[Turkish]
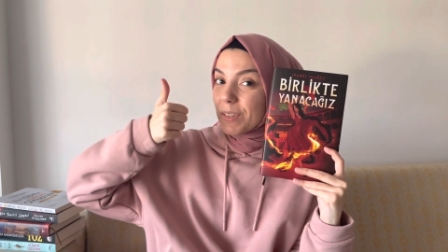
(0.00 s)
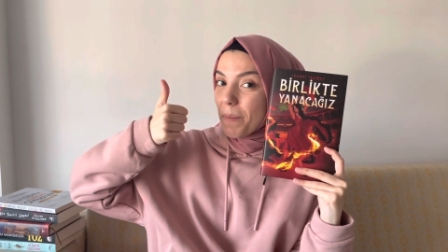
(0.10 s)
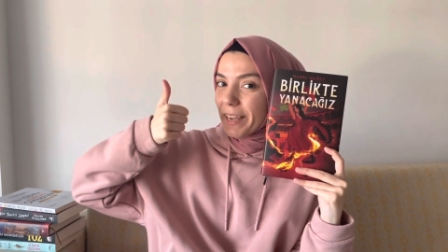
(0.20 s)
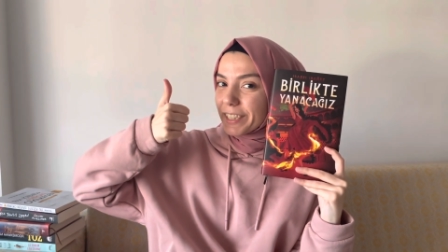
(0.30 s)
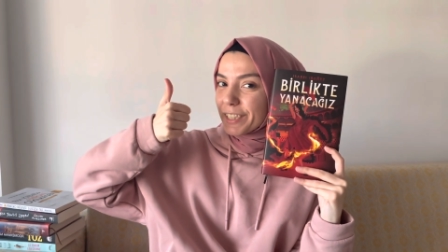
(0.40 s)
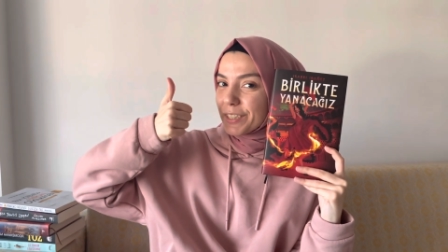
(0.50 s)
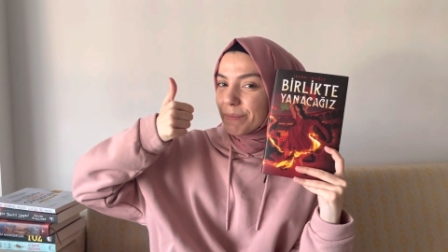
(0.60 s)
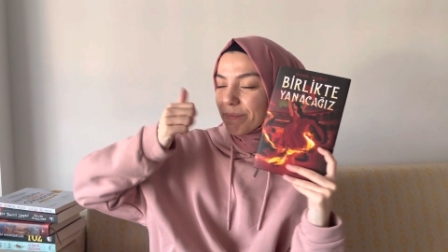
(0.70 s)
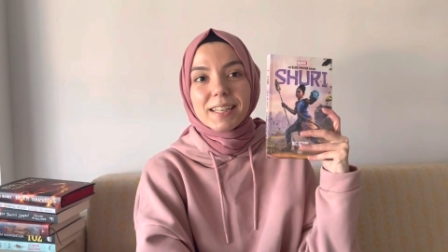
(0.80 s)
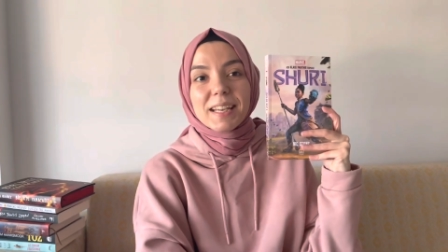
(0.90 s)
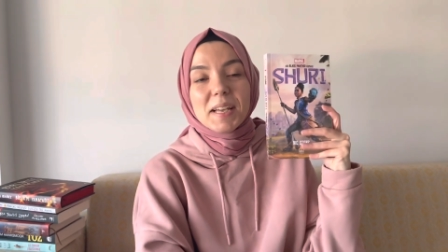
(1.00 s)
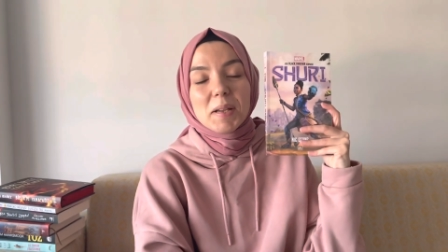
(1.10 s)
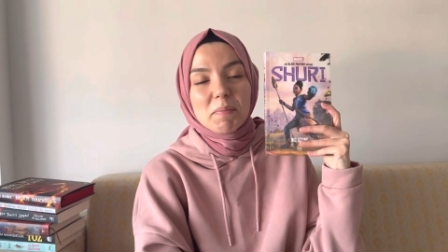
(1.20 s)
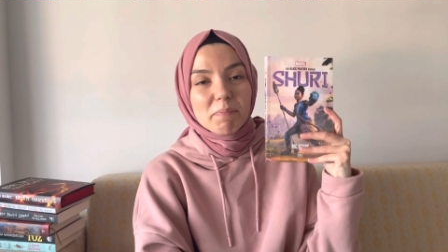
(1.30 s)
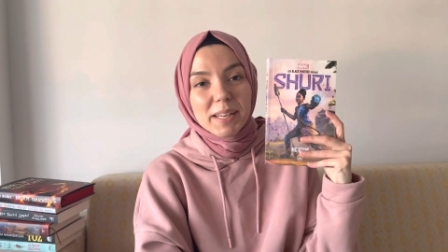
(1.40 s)
smash.
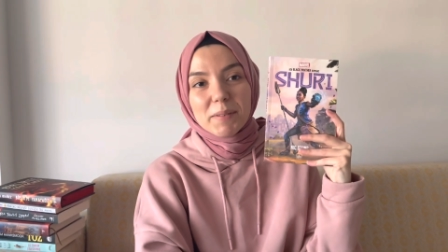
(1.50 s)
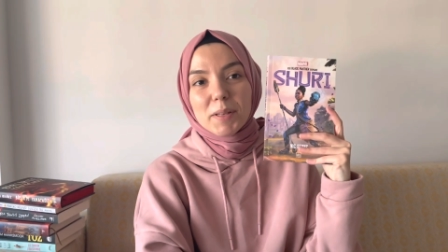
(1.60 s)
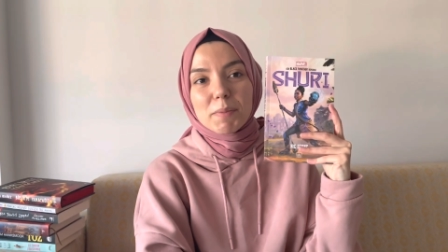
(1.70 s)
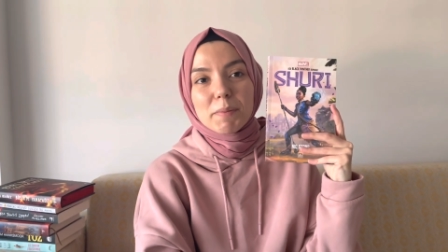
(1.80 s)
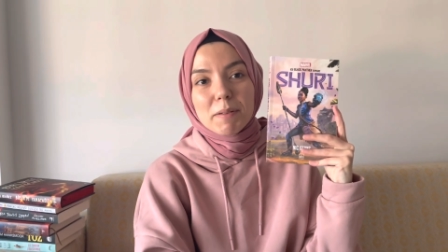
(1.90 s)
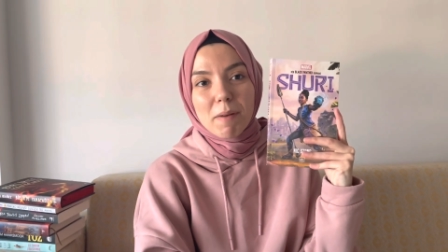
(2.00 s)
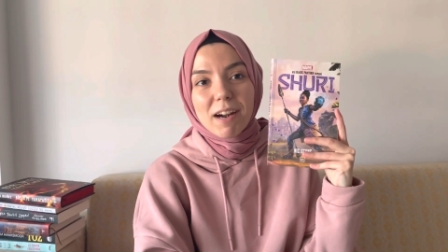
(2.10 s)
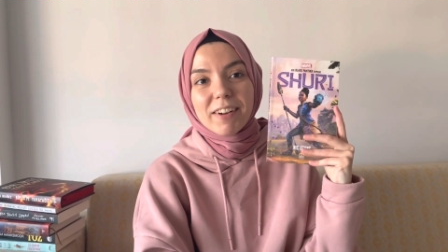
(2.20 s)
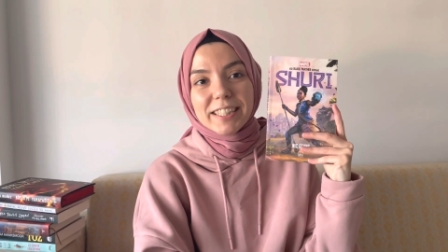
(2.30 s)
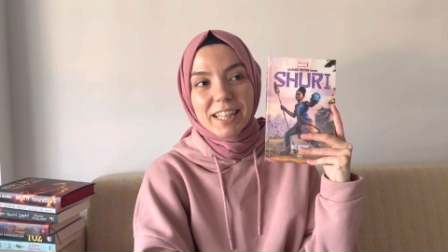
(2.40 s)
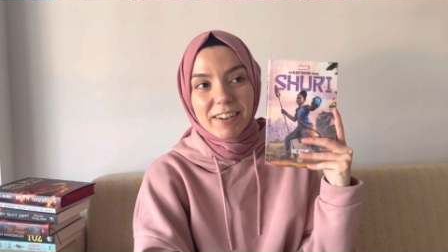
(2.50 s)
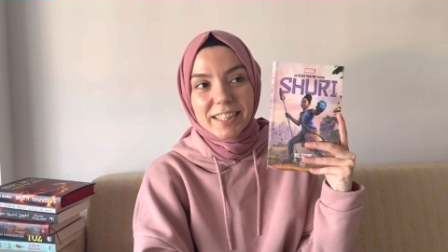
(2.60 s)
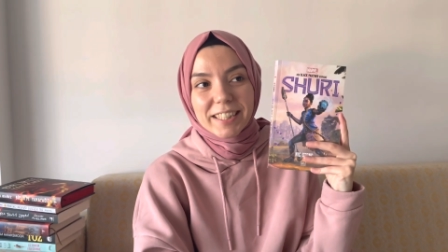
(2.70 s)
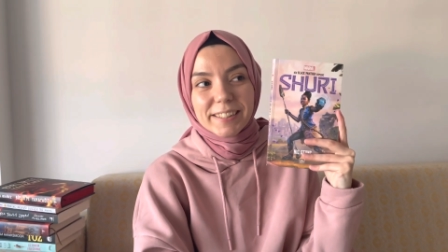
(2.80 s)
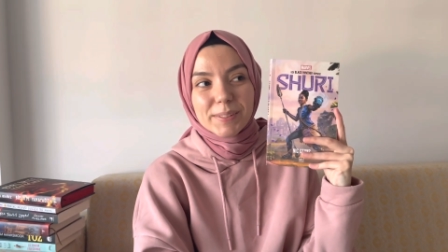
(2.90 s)
Benim gibi bir Marvel
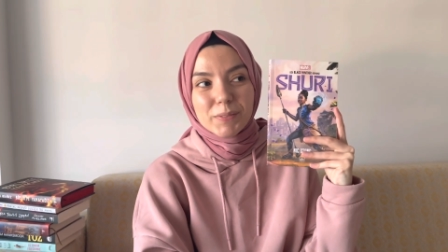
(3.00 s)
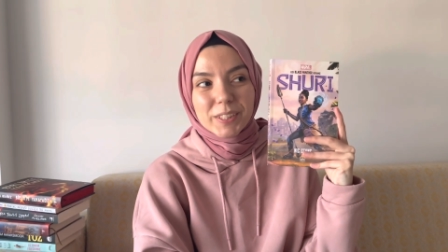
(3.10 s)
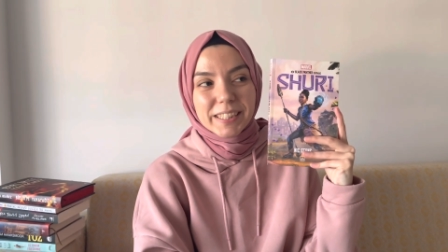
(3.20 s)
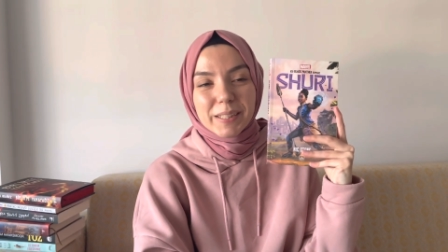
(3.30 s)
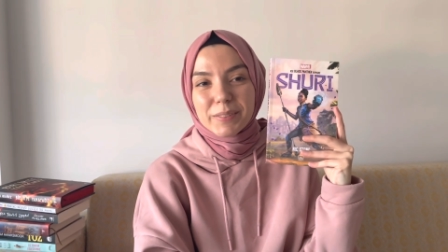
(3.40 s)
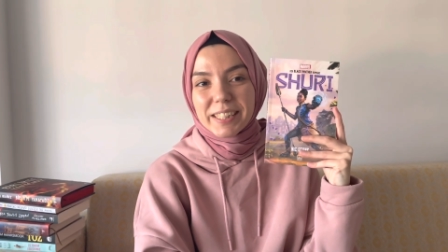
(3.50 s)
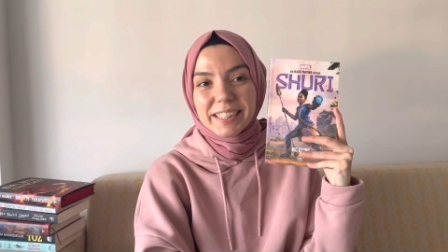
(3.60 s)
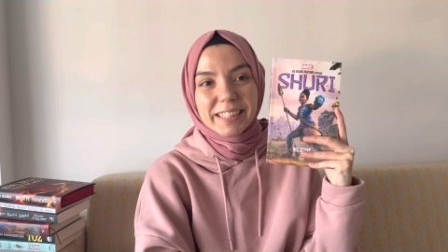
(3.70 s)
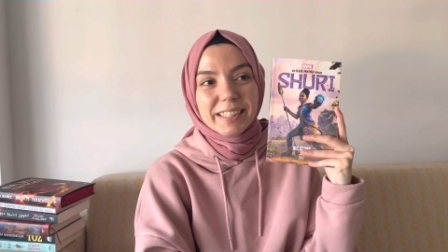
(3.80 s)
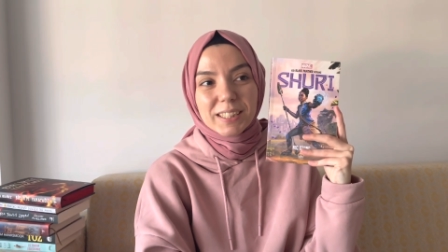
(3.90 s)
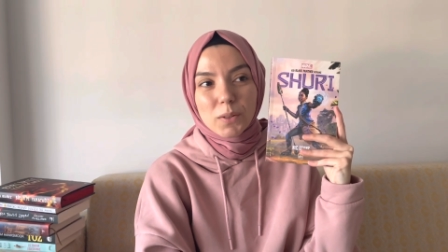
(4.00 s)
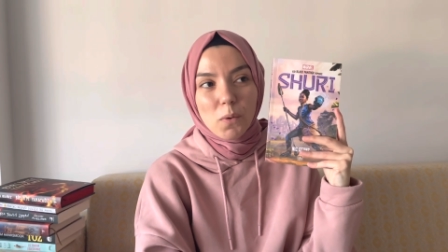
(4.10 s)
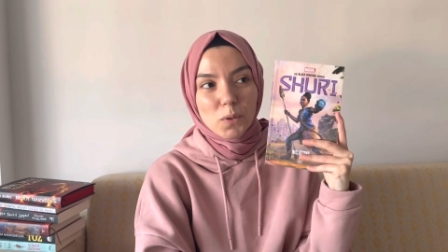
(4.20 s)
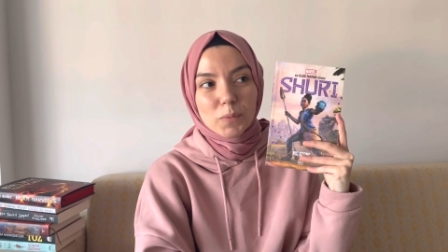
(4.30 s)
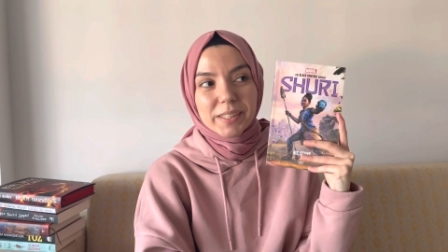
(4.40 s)
severseniz bu kitabı kesinlikle
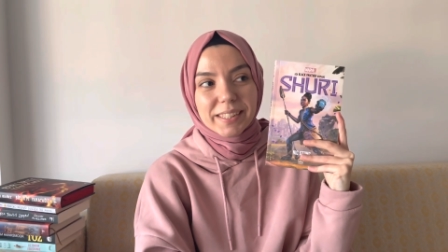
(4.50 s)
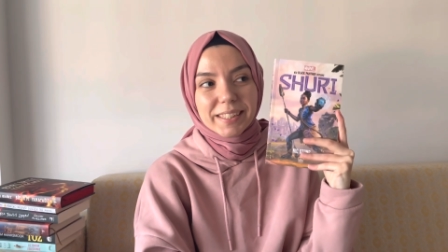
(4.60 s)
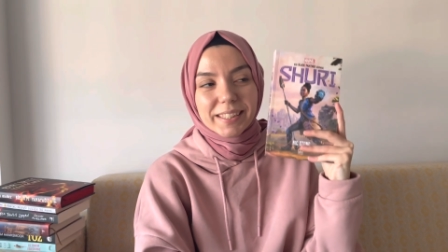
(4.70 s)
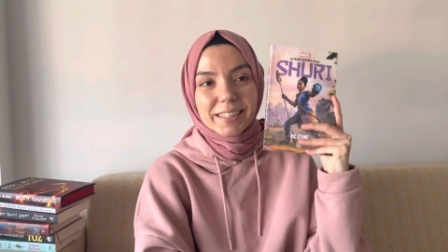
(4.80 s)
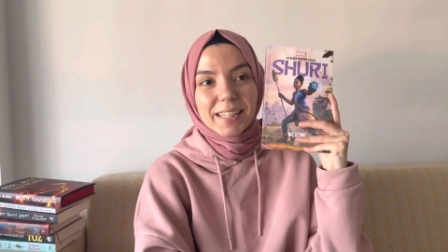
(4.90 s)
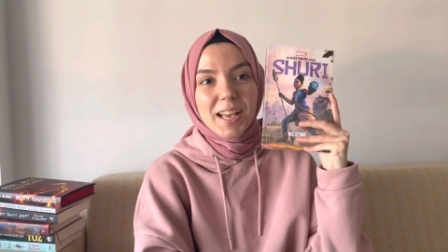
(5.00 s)
okumalısınız.